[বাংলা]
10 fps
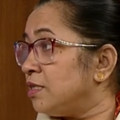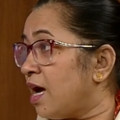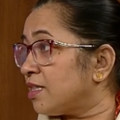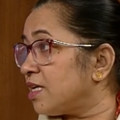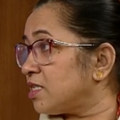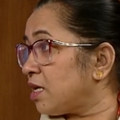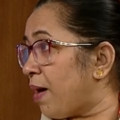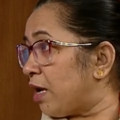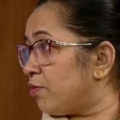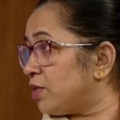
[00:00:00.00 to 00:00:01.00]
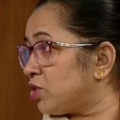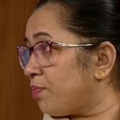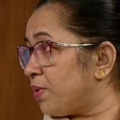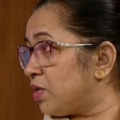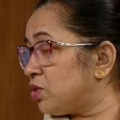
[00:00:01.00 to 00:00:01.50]
না দেশকে
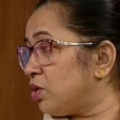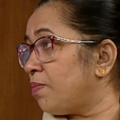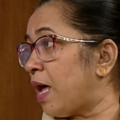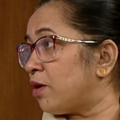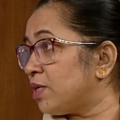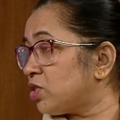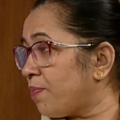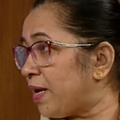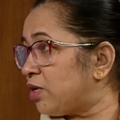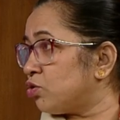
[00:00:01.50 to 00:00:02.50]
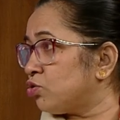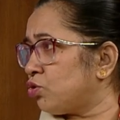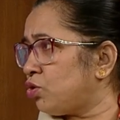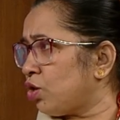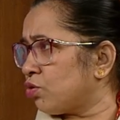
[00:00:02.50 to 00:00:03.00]
ভালোবাসতে পেরেছিল ভালোবাসতে পারলে তো
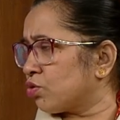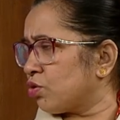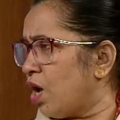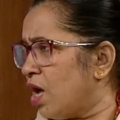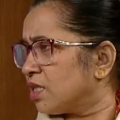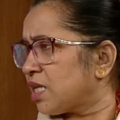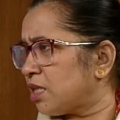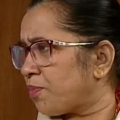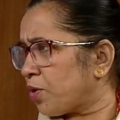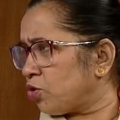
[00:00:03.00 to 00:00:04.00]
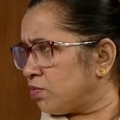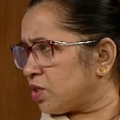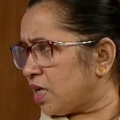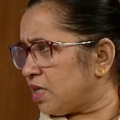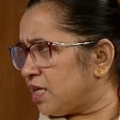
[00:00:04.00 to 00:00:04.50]
যুদ্ধই করতো তাদের প্রথম
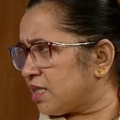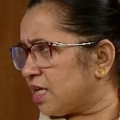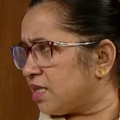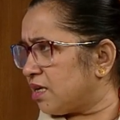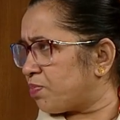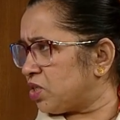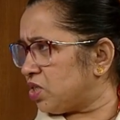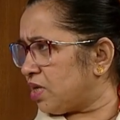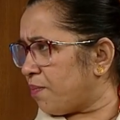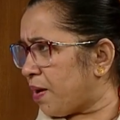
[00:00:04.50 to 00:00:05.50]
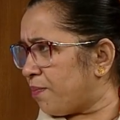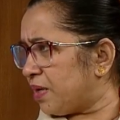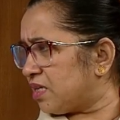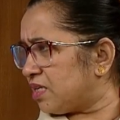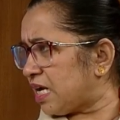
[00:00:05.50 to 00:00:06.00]
সারির নেতাদের প্রেসিডিয়াম
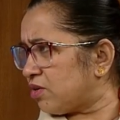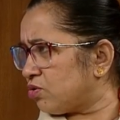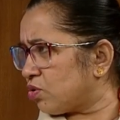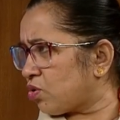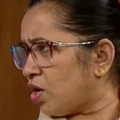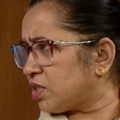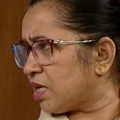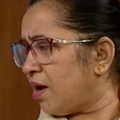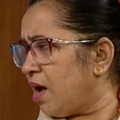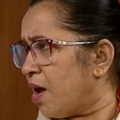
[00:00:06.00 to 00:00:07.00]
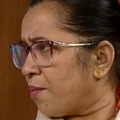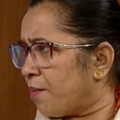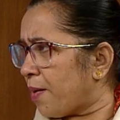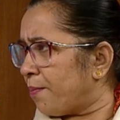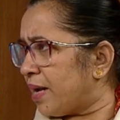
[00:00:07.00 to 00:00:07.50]
মেম্বারদের দেখেন তো কয়টা
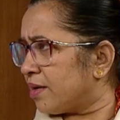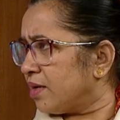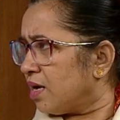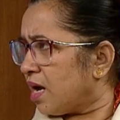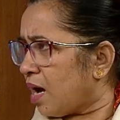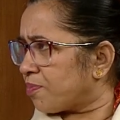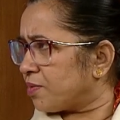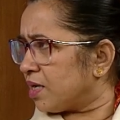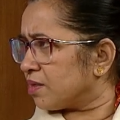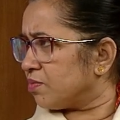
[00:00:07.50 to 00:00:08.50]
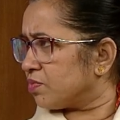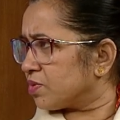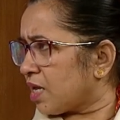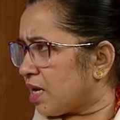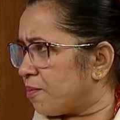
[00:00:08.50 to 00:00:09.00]
মেম্বার আপনার
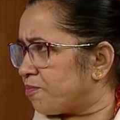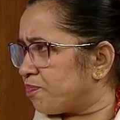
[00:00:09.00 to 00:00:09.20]
তারা